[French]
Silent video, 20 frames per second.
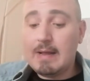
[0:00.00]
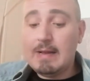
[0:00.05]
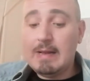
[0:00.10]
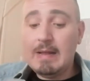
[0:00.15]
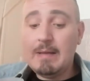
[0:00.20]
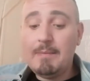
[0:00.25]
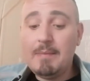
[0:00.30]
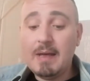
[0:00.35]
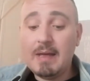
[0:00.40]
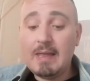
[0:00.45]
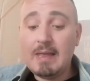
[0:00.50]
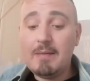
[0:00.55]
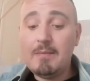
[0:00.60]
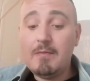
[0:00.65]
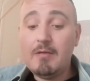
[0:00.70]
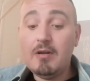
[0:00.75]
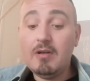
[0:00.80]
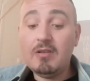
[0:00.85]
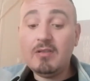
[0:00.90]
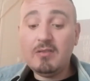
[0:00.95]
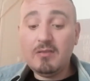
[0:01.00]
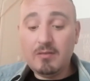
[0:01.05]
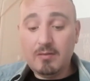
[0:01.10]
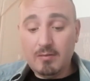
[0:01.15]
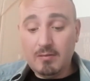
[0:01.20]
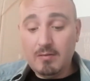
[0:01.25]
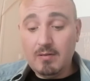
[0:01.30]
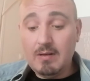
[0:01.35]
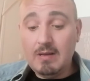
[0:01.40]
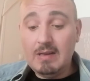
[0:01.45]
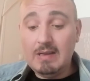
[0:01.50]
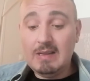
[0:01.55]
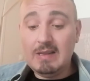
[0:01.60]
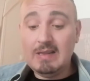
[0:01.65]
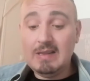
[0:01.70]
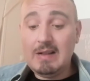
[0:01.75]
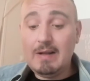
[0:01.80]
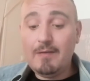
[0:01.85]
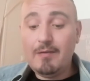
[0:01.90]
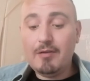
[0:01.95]
la bergamote,
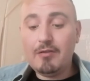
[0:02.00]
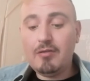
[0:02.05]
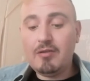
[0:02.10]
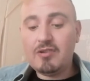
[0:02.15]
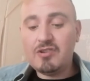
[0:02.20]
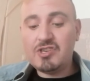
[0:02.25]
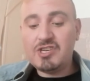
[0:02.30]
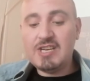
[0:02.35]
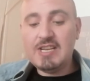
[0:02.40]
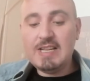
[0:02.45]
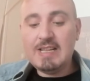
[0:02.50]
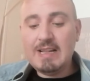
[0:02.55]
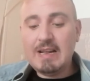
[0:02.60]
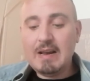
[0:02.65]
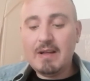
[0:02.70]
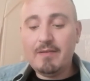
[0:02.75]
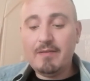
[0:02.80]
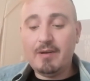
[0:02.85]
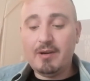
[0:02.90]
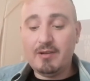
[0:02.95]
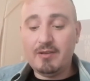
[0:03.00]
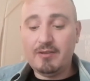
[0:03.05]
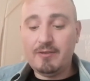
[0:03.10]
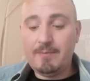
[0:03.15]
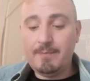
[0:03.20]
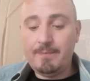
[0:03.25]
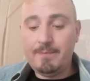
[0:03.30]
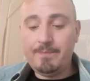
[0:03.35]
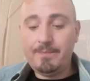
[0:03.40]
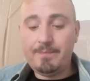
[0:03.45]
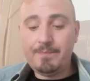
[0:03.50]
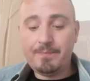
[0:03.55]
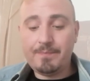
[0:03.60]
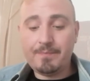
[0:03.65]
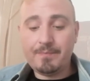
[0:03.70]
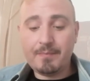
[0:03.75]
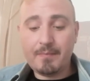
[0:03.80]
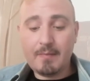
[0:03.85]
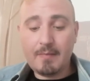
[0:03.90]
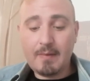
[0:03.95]
la fleur d'oranger, la lavande.
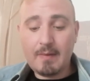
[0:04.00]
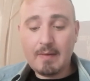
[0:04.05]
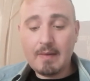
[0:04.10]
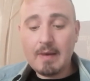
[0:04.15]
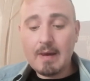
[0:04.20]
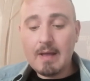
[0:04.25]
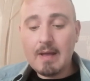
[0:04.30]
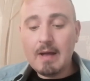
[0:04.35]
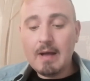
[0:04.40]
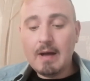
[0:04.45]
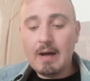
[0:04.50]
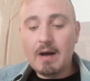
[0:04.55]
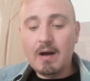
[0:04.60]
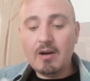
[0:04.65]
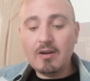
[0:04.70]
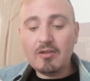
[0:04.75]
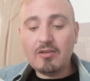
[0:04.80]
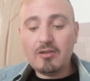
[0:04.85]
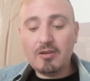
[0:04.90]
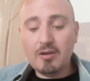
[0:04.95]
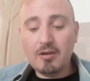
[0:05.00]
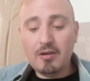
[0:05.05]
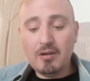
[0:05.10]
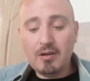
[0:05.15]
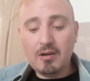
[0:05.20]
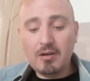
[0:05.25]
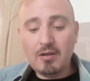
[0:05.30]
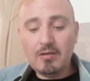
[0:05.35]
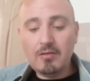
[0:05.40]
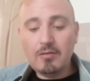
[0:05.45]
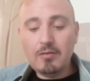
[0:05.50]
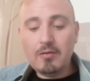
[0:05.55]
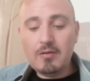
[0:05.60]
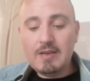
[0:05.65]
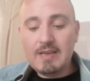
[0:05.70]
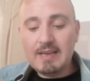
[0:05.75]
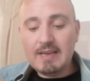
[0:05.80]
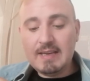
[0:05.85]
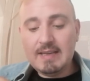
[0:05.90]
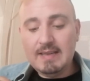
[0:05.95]
En cœur, de
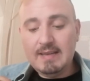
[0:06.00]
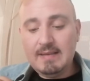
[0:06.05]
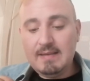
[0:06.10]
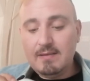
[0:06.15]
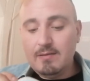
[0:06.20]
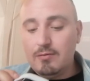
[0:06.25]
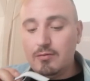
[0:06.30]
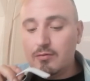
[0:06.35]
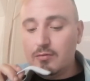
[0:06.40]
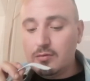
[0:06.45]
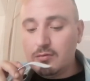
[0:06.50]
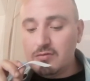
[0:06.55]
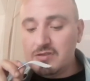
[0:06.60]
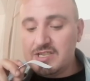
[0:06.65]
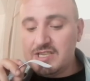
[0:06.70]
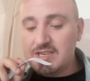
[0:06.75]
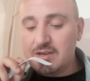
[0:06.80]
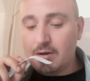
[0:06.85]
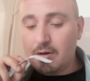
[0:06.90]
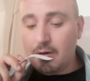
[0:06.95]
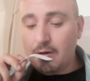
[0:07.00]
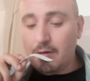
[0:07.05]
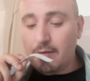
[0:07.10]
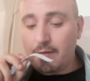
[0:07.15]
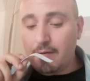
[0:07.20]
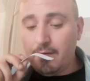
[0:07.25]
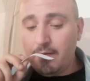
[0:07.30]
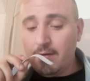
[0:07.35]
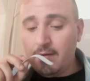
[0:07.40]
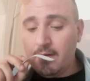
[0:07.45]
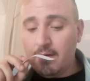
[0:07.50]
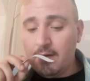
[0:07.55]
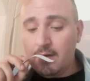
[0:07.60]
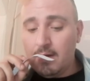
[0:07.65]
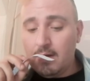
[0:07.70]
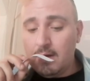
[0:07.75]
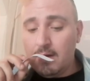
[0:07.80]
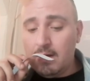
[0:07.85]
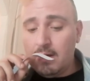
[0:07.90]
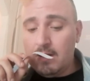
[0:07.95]
l'iris, du clou de girofle,
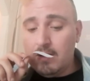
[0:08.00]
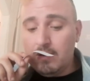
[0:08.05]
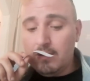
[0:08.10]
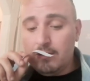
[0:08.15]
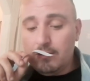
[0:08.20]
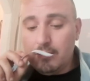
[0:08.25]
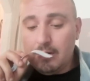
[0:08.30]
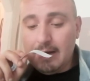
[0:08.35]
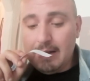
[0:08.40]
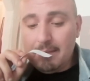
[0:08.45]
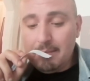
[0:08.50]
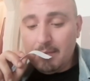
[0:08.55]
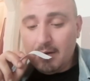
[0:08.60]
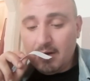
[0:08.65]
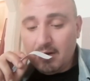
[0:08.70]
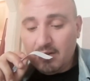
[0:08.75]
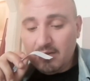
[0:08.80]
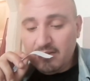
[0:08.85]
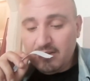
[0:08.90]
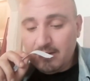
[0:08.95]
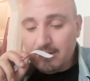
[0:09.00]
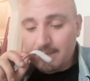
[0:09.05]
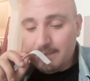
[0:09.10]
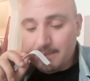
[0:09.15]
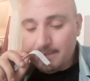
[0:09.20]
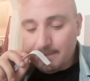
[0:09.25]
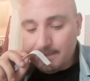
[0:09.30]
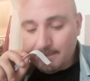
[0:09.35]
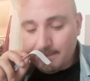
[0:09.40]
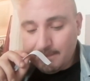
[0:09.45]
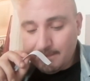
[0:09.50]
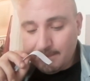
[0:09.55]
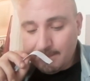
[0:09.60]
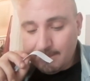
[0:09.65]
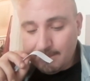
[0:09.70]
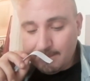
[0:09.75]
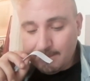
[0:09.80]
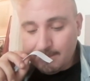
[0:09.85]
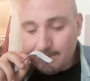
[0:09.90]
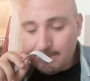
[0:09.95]
de l'amande,
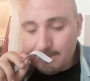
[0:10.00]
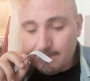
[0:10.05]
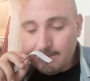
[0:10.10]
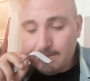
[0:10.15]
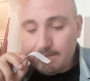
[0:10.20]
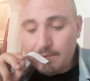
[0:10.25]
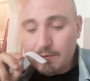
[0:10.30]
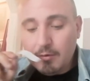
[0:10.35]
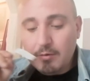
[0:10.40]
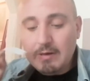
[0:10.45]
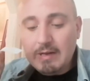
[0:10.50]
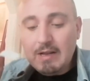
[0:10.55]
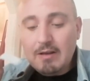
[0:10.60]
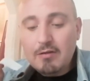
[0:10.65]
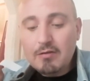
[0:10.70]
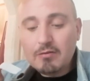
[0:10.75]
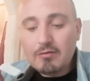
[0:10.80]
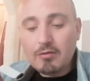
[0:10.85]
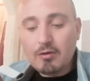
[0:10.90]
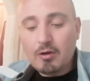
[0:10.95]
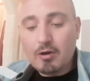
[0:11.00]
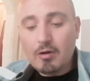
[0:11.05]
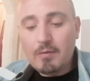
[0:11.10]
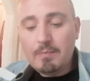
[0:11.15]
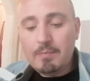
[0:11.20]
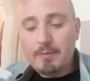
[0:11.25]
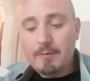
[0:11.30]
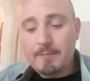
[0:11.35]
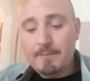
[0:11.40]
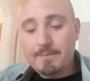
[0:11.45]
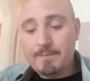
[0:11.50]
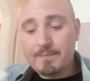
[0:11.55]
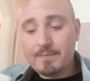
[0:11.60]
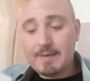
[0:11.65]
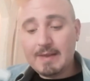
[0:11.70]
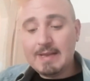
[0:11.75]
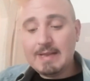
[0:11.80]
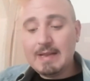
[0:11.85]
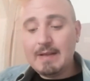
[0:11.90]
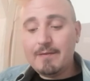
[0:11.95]
de l'héliotrope
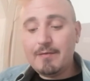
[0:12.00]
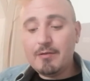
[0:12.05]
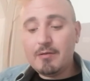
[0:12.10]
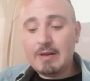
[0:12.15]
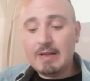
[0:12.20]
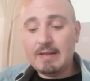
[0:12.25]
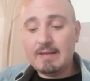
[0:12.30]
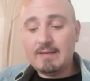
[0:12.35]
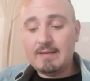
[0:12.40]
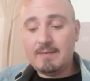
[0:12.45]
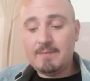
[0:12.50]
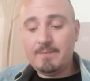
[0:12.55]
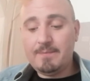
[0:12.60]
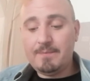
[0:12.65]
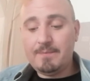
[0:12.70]
et de la violette.